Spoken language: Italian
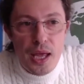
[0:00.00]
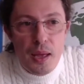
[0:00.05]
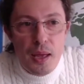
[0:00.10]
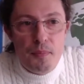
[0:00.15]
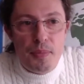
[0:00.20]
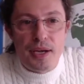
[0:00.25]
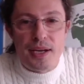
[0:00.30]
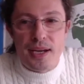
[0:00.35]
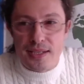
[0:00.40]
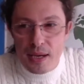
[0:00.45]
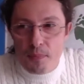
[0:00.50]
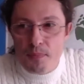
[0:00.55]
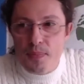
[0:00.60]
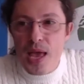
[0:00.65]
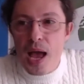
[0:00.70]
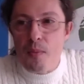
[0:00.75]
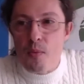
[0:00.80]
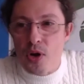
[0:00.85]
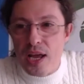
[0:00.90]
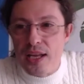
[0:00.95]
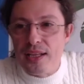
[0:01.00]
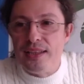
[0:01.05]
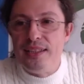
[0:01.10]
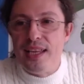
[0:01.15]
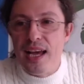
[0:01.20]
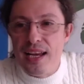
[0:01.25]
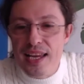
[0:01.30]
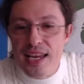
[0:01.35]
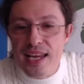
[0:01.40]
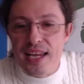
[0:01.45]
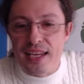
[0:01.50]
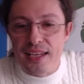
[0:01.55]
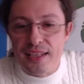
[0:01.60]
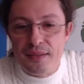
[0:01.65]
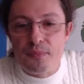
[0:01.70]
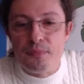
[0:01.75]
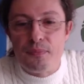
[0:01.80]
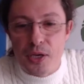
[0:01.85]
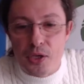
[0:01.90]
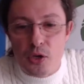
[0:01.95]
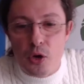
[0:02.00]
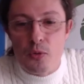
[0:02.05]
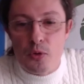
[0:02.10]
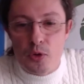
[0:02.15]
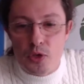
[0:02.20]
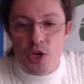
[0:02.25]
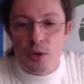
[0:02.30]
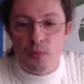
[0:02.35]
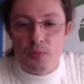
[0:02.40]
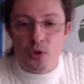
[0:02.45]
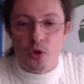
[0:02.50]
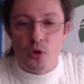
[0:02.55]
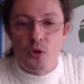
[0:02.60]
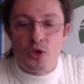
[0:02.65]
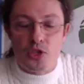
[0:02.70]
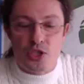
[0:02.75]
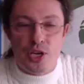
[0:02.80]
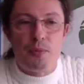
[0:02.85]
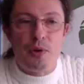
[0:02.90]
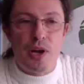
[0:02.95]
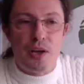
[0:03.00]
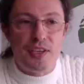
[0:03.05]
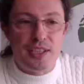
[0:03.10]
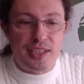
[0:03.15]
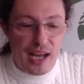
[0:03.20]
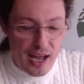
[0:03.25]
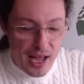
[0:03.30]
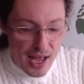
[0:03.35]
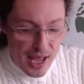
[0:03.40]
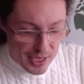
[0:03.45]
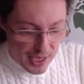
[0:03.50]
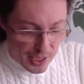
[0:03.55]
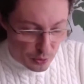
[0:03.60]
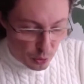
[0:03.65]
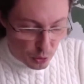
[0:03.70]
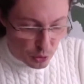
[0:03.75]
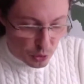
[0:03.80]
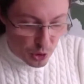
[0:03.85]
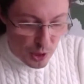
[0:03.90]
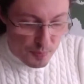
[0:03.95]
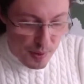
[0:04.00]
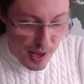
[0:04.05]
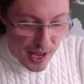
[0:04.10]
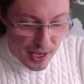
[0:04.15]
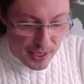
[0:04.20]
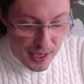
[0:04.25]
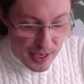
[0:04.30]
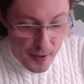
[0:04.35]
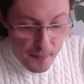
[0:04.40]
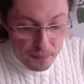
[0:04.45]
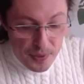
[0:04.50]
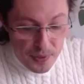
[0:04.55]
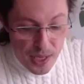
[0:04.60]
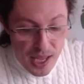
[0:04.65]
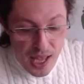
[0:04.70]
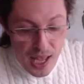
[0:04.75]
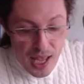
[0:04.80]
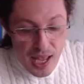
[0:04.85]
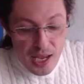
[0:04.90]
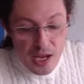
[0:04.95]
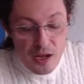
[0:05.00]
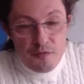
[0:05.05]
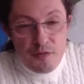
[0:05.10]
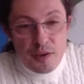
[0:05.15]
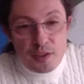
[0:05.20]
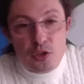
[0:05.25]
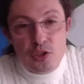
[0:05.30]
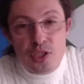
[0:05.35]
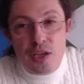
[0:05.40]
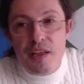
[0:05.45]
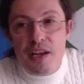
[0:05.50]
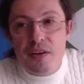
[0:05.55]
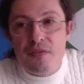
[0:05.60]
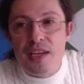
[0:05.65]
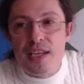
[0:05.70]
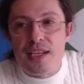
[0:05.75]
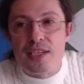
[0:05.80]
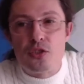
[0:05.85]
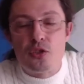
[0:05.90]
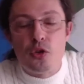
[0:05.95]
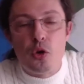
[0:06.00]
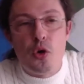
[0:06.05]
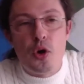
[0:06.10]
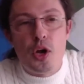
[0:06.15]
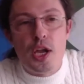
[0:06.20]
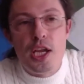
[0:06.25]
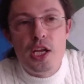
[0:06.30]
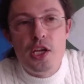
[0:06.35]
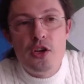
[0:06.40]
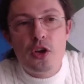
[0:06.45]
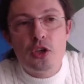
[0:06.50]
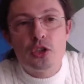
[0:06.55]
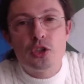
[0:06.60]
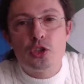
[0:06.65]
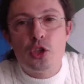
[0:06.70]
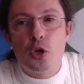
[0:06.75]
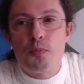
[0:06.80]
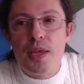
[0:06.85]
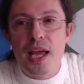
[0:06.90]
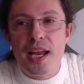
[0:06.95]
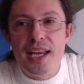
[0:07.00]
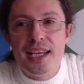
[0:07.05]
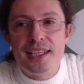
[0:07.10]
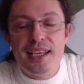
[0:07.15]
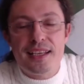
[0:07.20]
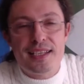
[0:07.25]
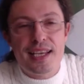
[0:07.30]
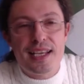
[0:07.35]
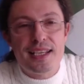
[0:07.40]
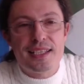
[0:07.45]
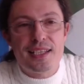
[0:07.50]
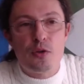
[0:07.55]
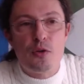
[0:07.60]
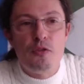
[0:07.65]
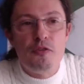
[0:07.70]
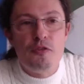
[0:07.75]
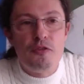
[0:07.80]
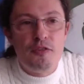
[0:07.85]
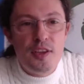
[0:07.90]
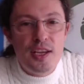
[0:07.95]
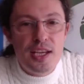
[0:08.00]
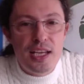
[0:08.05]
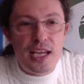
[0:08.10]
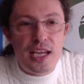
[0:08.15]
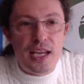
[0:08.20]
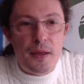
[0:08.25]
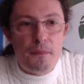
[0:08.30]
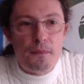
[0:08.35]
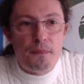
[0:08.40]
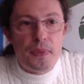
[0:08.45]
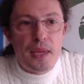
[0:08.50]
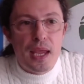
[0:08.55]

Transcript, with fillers: perché sappiamo che da lì per come conosciamo, conosciamo la vita, che tutto dipende. Il fatto di aver visto il nostro pianeta senza confini